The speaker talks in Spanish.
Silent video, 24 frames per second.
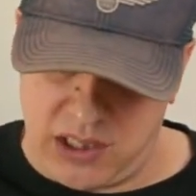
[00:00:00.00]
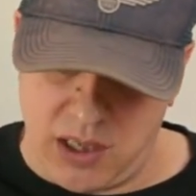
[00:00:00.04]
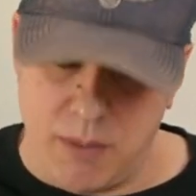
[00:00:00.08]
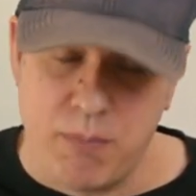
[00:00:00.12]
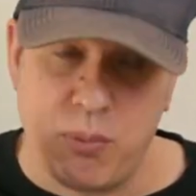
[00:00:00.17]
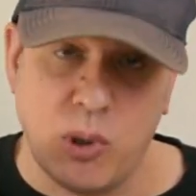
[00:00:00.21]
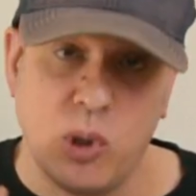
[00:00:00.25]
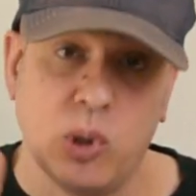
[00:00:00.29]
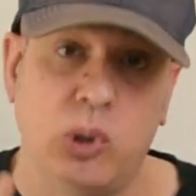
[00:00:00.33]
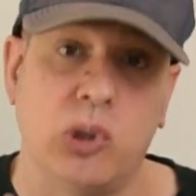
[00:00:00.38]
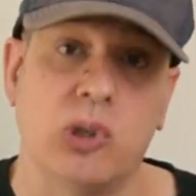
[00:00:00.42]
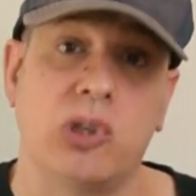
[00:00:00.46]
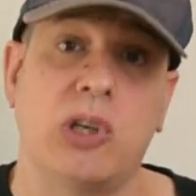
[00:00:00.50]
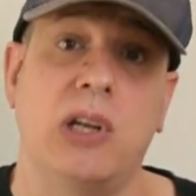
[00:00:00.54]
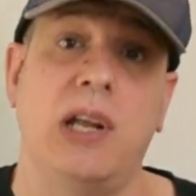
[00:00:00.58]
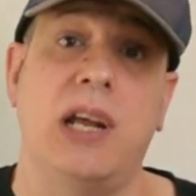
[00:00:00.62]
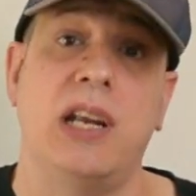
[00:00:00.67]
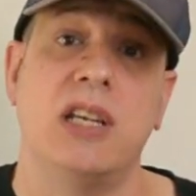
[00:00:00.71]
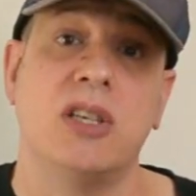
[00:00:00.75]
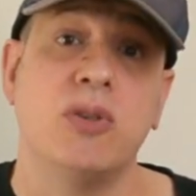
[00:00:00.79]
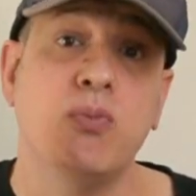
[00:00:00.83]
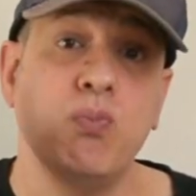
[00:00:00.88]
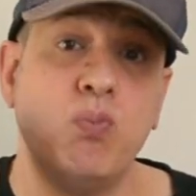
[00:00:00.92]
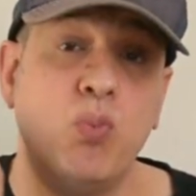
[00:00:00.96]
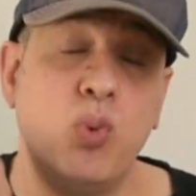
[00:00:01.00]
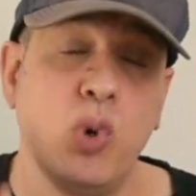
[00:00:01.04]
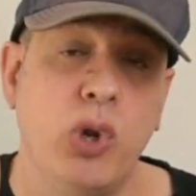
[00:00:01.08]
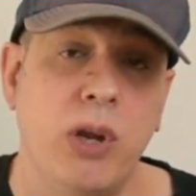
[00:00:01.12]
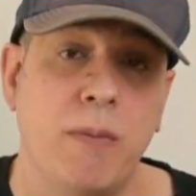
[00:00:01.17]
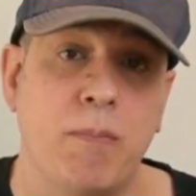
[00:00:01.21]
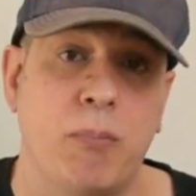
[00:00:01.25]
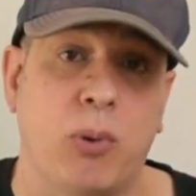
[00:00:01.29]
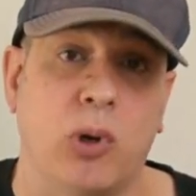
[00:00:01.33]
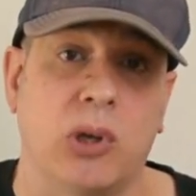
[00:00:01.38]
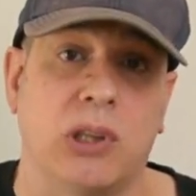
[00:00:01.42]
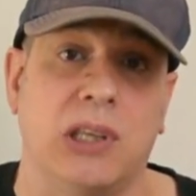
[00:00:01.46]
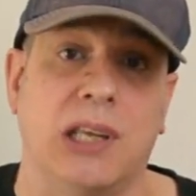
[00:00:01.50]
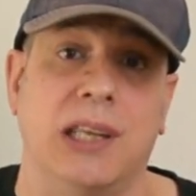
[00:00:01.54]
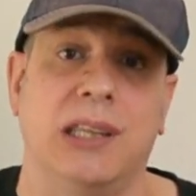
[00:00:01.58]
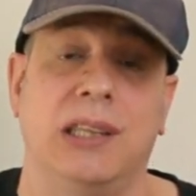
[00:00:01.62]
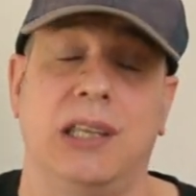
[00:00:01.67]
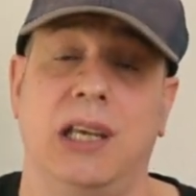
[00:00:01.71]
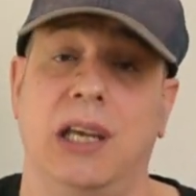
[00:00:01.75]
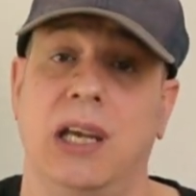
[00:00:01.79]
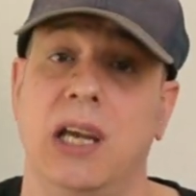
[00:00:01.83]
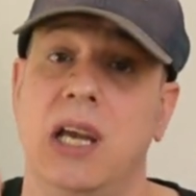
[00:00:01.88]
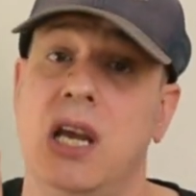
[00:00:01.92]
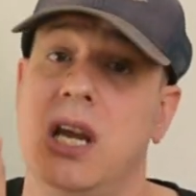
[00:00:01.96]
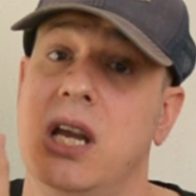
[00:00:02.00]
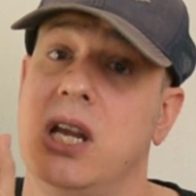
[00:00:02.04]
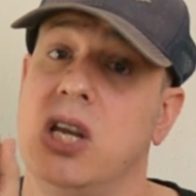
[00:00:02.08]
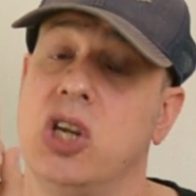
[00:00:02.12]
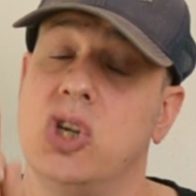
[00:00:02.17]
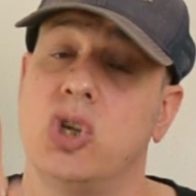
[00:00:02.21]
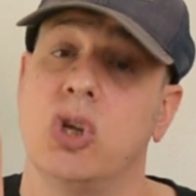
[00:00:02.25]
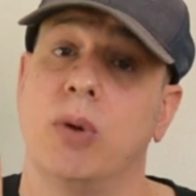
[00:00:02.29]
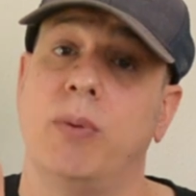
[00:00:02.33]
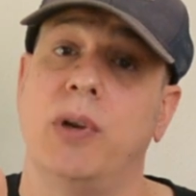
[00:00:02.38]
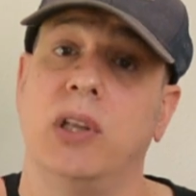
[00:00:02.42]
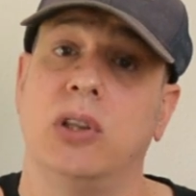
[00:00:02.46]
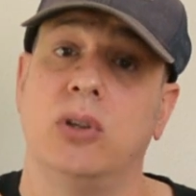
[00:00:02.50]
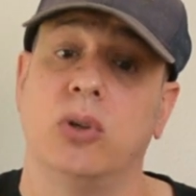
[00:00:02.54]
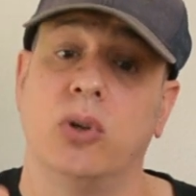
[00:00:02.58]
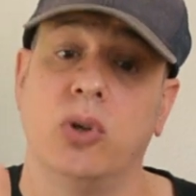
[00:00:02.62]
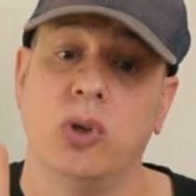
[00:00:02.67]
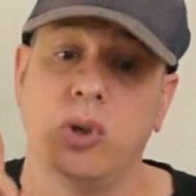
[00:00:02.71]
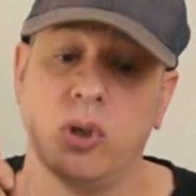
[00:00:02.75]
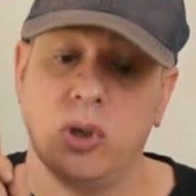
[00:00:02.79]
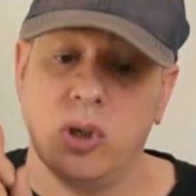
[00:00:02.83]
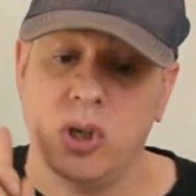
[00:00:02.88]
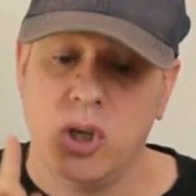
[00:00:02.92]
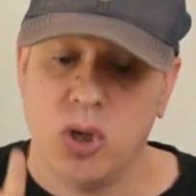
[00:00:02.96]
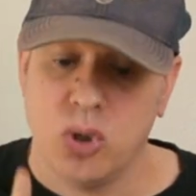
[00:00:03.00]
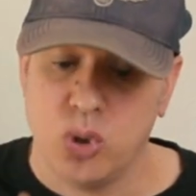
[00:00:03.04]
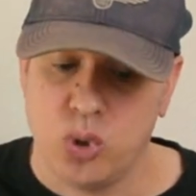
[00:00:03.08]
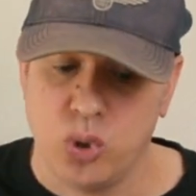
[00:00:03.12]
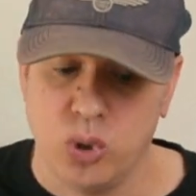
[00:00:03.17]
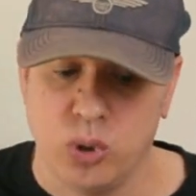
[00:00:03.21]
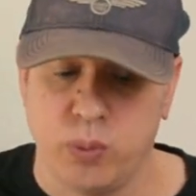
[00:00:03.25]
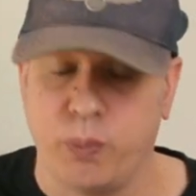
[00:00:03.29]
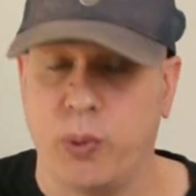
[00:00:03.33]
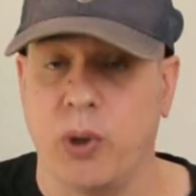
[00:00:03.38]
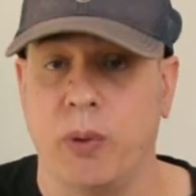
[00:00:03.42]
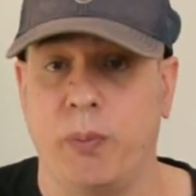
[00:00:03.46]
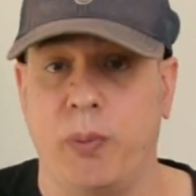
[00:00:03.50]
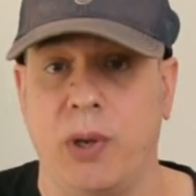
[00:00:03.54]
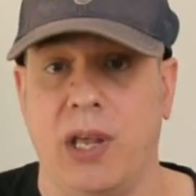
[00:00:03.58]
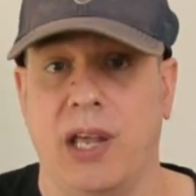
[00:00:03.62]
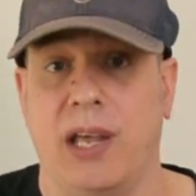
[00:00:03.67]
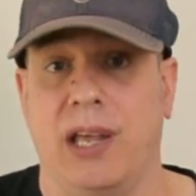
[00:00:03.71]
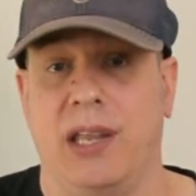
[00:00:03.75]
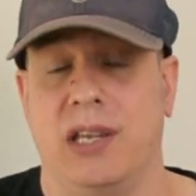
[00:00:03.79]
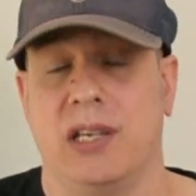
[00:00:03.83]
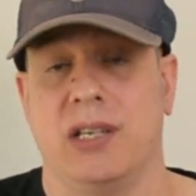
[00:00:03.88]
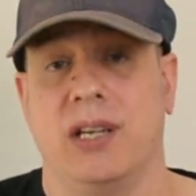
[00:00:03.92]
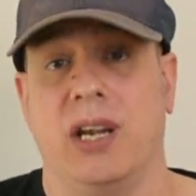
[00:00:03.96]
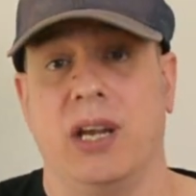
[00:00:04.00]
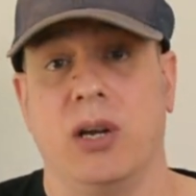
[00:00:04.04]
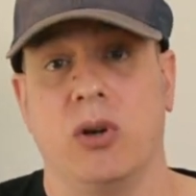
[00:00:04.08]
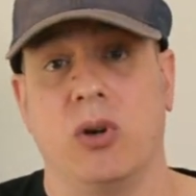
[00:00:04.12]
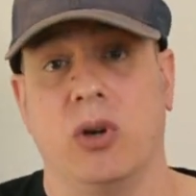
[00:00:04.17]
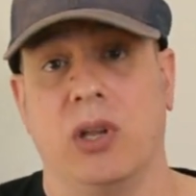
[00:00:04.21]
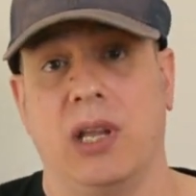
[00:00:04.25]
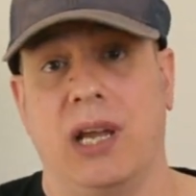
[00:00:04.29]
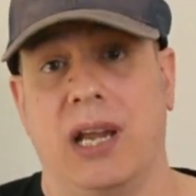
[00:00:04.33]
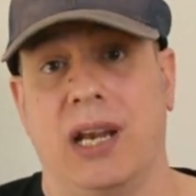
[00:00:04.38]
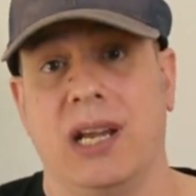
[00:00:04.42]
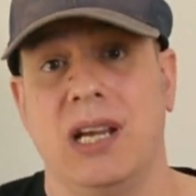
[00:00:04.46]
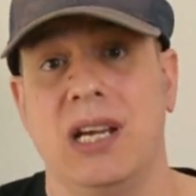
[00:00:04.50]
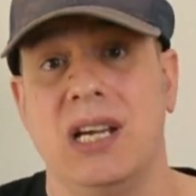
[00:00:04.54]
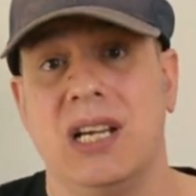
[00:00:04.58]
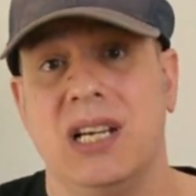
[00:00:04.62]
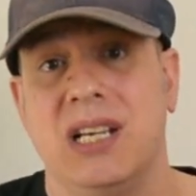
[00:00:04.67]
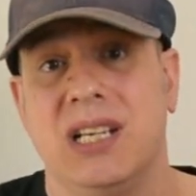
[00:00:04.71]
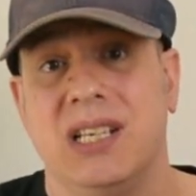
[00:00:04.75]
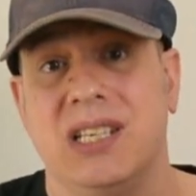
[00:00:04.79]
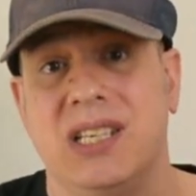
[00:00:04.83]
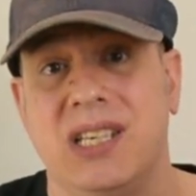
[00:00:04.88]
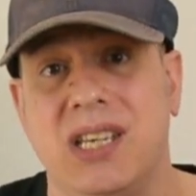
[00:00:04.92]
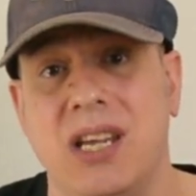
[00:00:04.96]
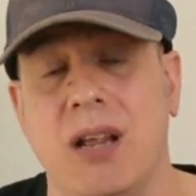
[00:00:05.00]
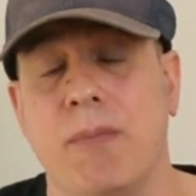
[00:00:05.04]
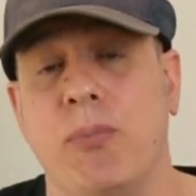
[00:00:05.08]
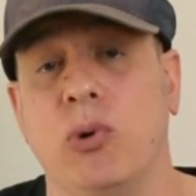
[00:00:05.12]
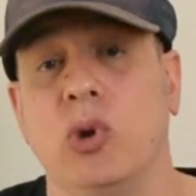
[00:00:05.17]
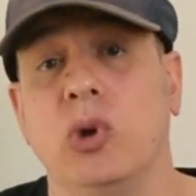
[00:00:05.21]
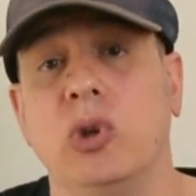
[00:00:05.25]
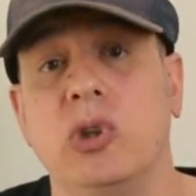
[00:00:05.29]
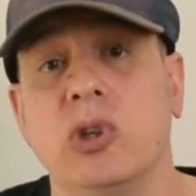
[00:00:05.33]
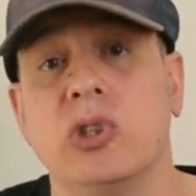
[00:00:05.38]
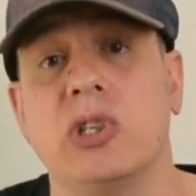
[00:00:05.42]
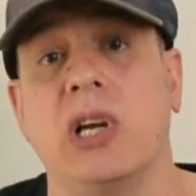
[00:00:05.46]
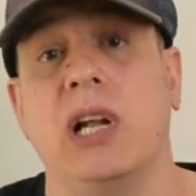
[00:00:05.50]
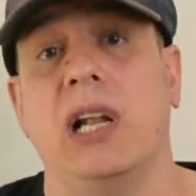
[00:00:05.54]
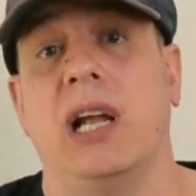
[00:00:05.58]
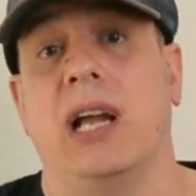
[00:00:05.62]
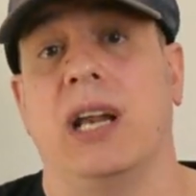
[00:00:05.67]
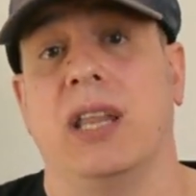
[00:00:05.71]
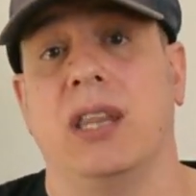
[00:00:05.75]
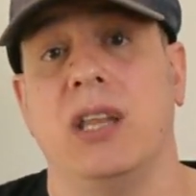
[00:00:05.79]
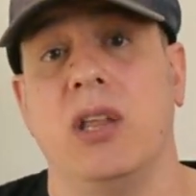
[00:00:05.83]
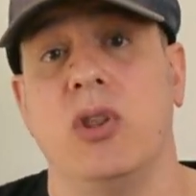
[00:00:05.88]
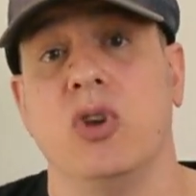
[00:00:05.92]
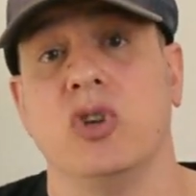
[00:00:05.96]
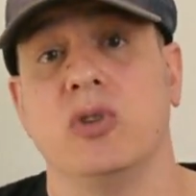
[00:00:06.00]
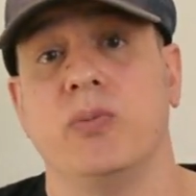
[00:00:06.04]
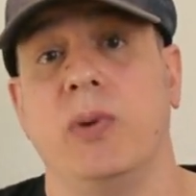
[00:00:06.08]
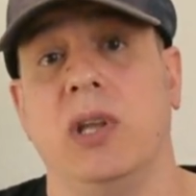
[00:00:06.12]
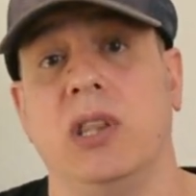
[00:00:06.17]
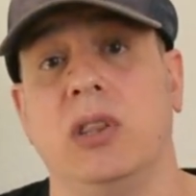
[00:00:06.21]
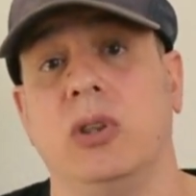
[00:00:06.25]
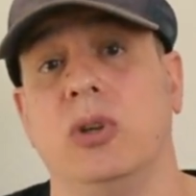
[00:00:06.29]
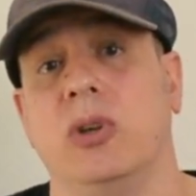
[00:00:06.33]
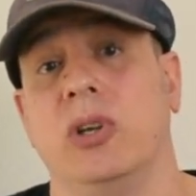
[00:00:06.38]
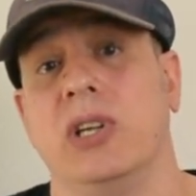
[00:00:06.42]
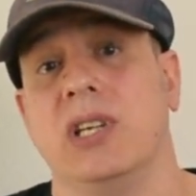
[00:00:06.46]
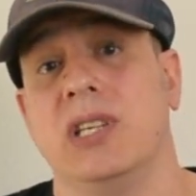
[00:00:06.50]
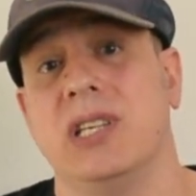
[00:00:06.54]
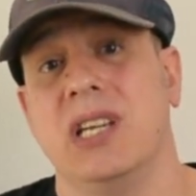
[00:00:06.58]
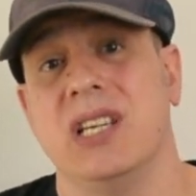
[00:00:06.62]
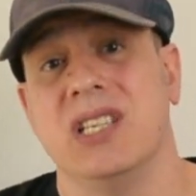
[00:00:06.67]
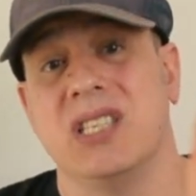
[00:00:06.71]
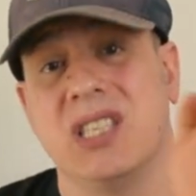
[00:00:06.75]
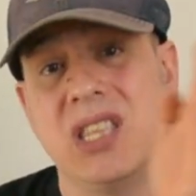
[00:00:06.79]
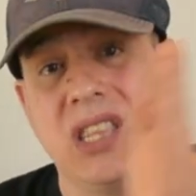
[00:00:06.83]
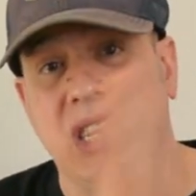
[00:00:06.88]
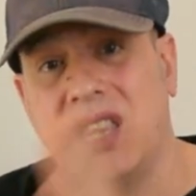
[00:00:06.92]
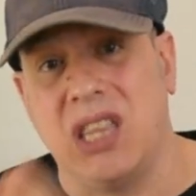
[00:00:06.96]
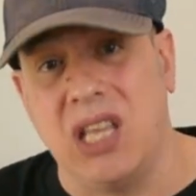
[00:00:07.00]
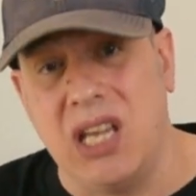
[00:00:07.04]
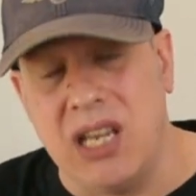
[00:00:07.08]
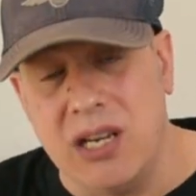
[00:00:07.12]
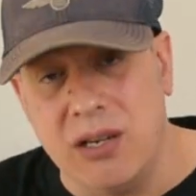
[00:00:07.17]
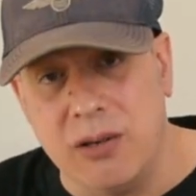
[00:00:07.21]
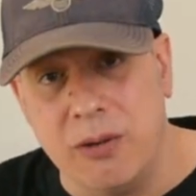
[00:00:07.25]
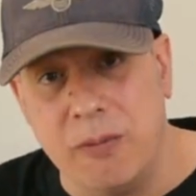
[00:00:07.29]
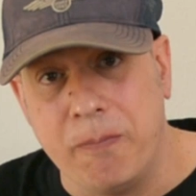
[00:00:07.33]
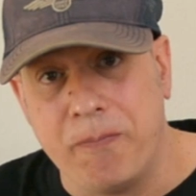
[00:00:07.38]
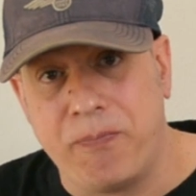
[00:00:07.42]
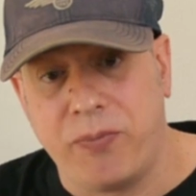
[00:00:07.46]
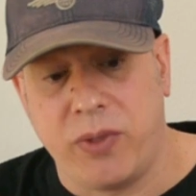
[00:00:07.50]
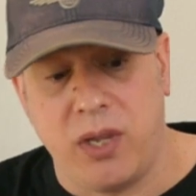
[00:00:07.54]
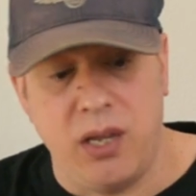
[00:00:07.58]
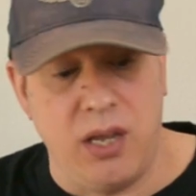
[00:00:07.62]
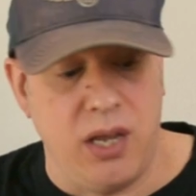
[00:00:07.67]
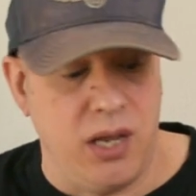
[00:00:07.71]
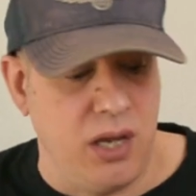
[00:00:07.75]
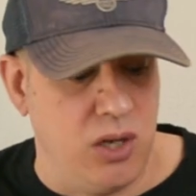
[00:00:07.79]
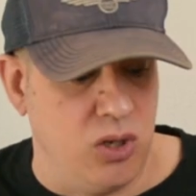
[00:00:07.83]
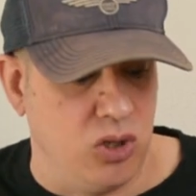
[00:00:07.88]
El producto escalar es muy importante y sobre todo sus propiedades. Recordad, si el producto escalar de dos vectores es cero, ¿eh?